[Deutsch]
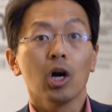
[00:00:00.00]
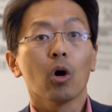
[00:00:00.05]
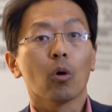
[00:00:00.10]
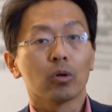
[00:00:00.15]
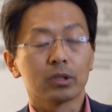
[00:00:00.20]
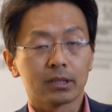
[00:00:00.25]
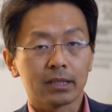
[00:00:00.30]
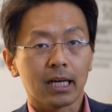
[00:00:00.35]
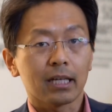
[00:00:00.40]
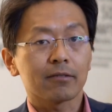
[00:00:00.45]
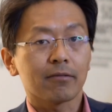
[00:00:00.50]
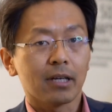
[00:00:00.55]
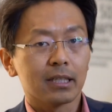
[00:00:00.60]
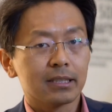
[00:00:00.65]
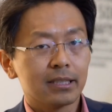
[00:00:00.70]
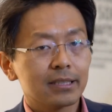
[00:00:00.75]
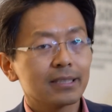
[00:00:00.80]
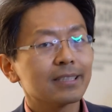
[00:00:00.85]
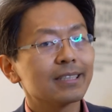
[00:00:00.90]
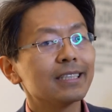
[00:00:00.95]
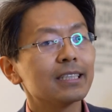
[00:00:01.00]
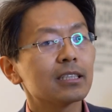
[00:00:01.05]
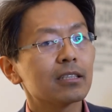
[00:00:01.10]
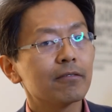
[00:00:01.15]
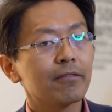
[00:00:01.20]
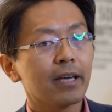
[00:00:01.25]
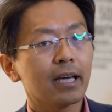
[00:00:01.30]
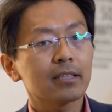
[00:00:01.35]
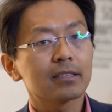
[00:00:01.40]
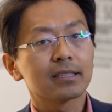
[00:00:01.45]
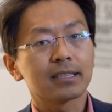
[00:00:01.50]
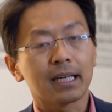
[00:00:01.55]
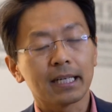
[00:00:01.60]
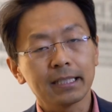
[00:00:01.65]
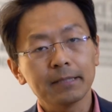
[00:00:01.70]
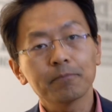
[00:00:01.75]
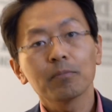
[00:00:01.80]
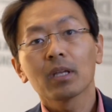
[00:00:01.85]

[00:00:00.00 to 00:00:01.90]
und sagt, weil dieses nicht gewährt sei,